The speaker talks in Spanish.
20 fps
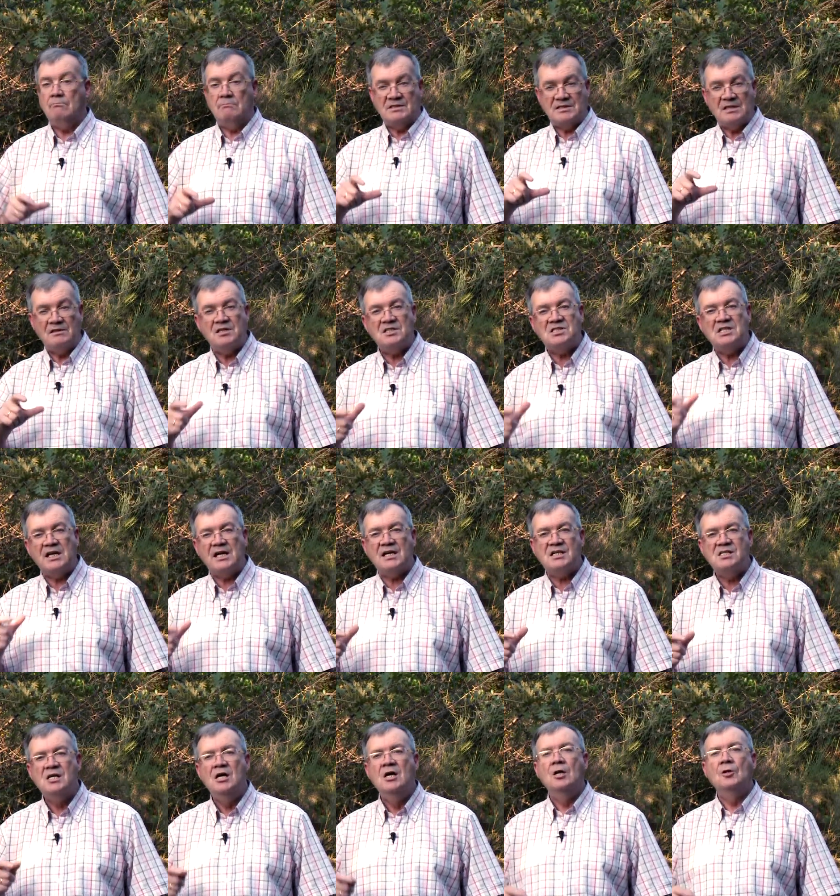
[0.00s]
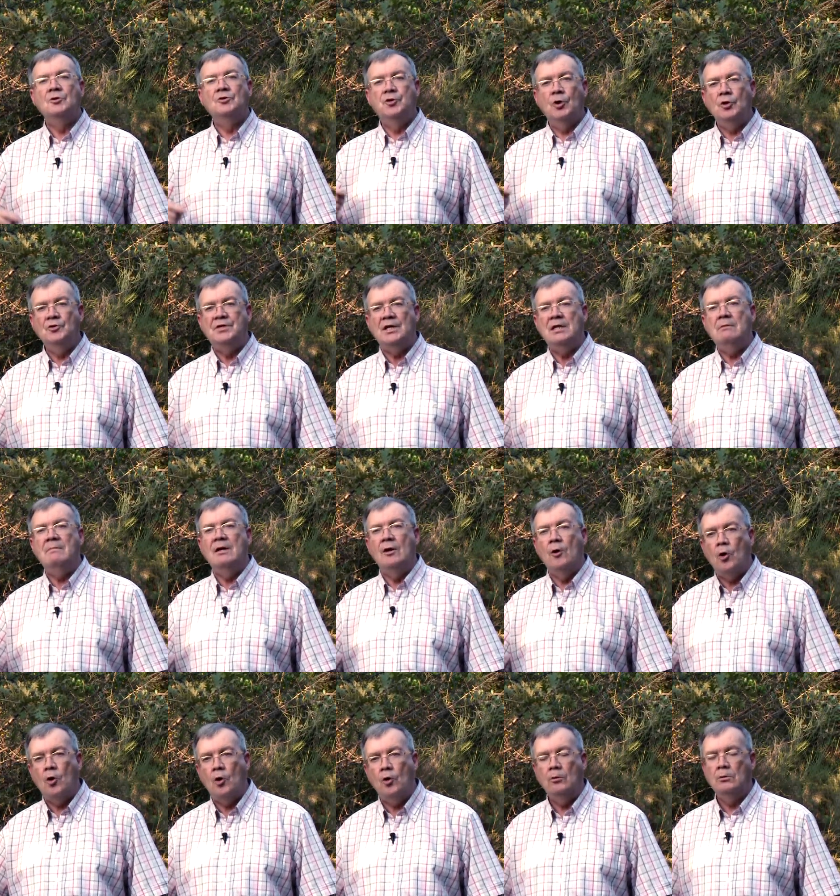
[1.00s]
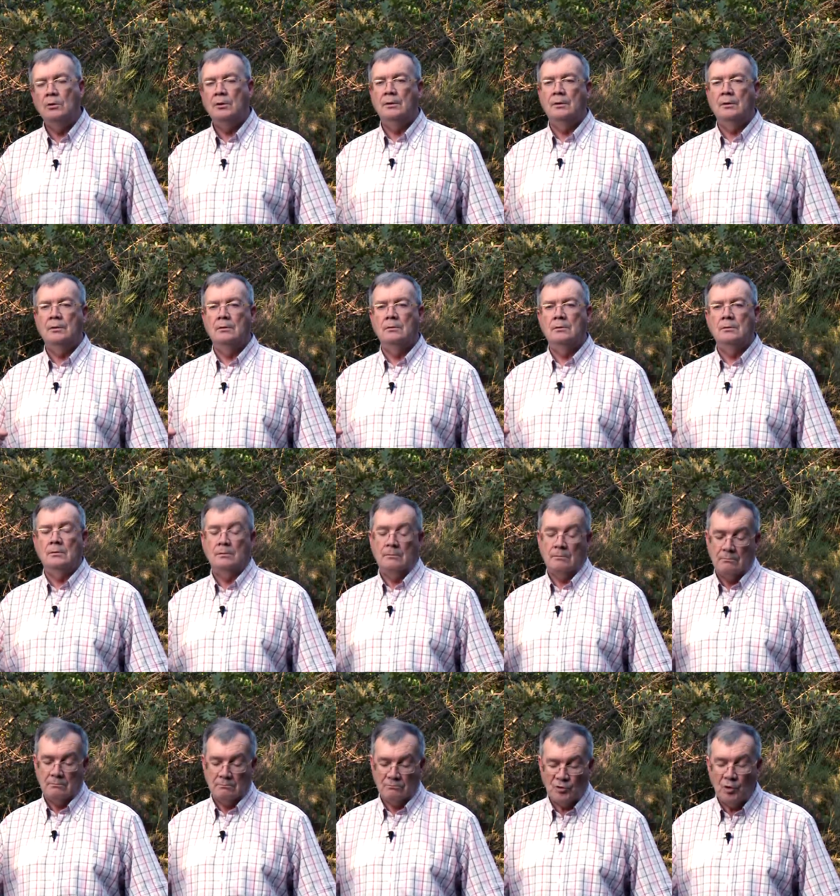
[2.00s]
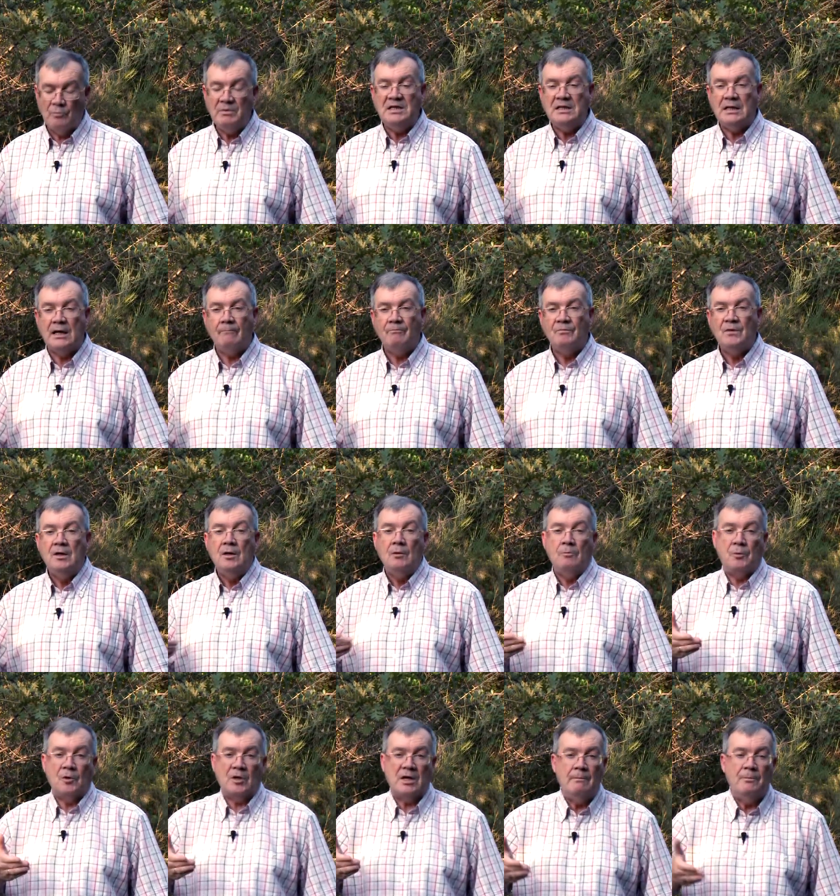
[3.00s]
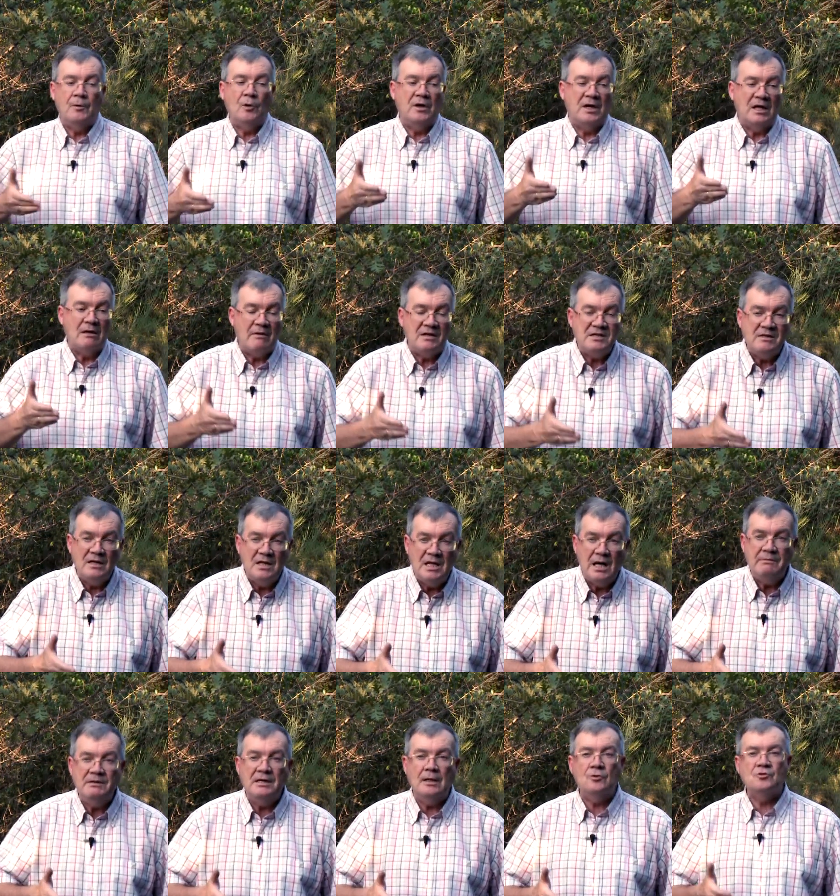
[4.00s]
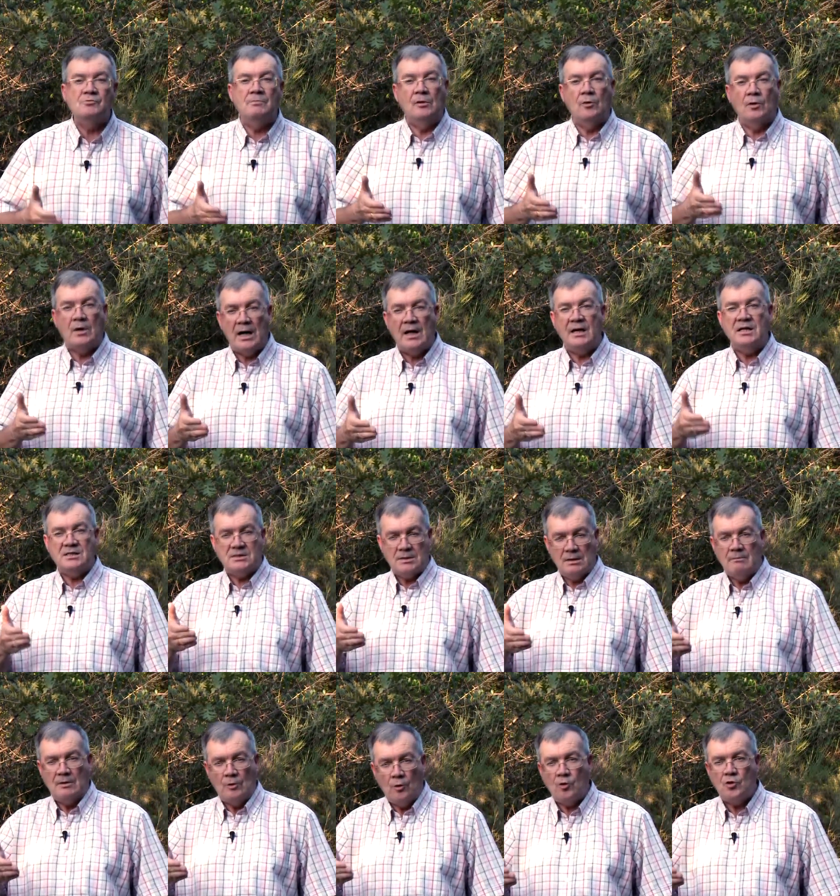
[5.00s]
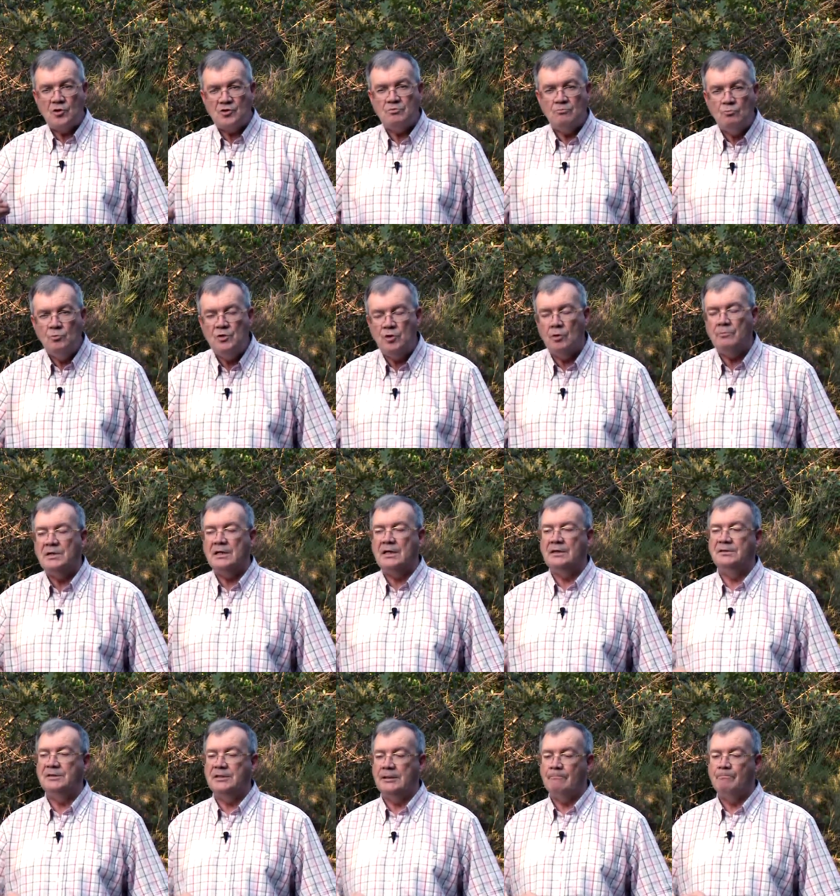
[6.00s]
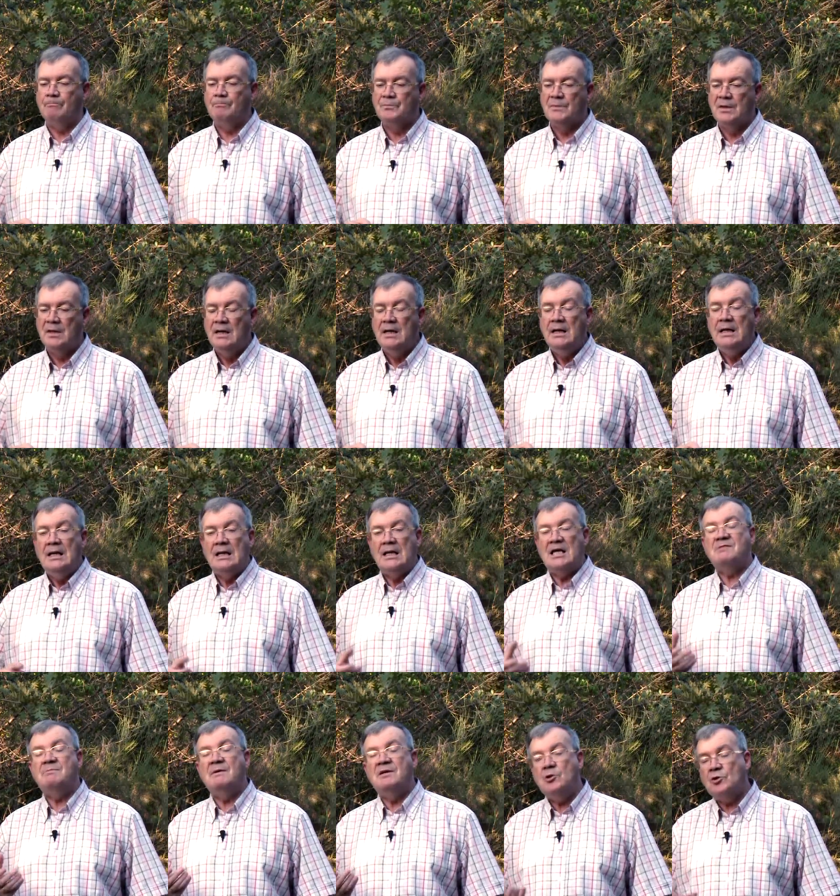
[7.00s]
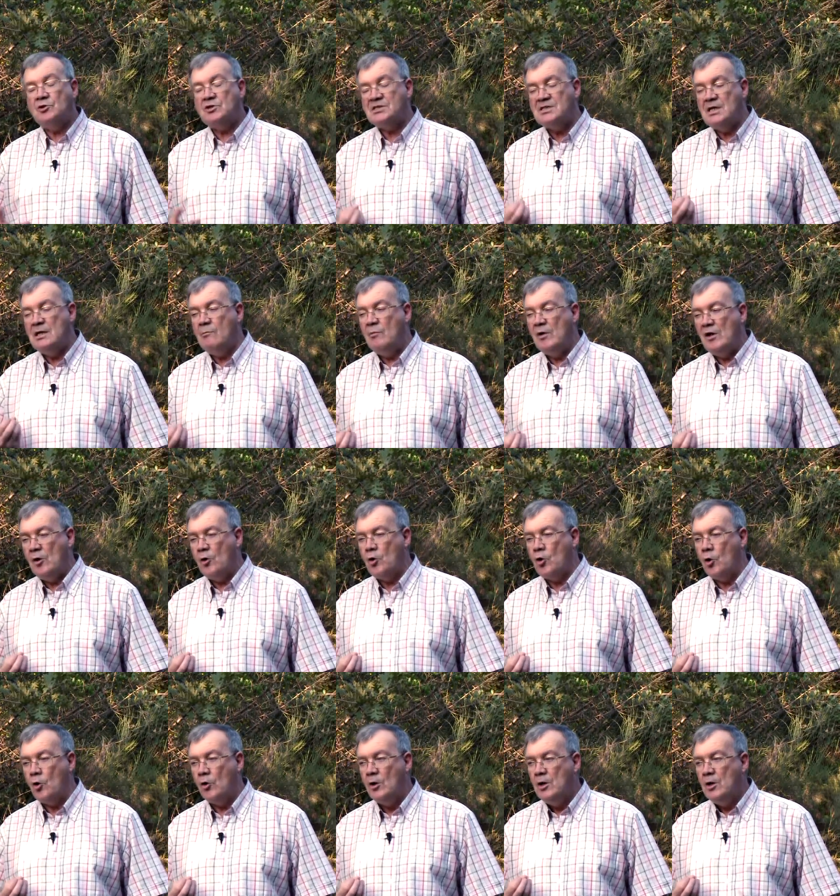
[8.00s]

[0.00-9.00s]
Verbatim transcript: bastante secas donde el melojo domina. Por ejemplo, en el Valle del Navia, los melojares, el melojo es muy dominante. Las bellotas del melojo